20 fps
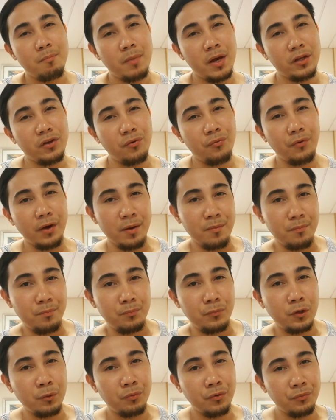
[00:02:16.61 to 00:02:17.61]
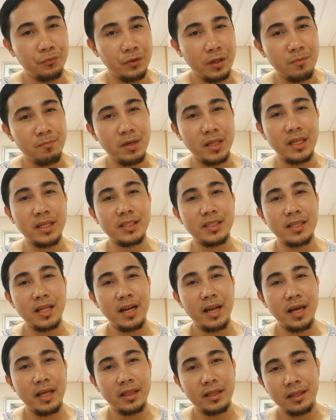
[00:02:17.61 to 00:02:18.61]
medyo 5 to 15 minutes
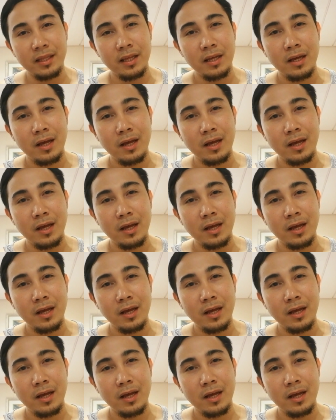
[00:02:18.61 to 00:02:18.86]
na late.